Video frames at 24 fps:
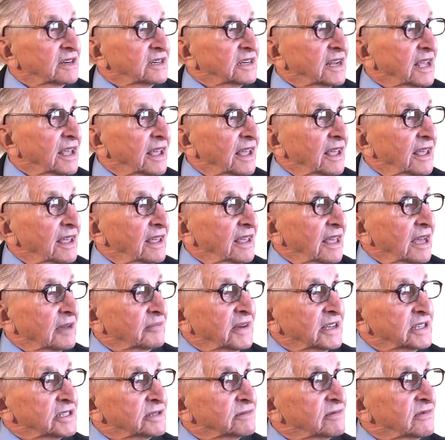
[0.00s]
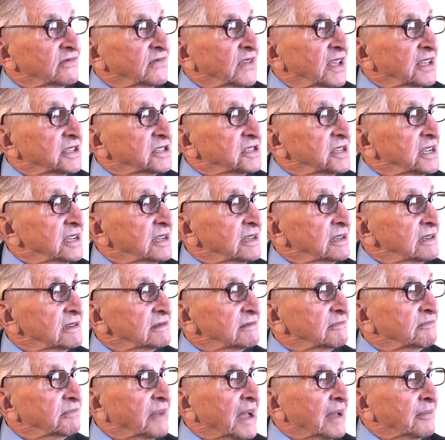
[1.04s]
że jak Państwo wiecie,
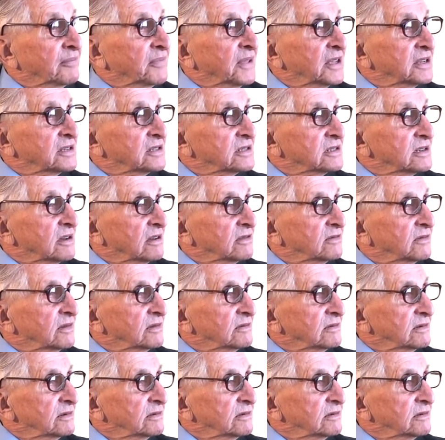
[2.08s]
papież od,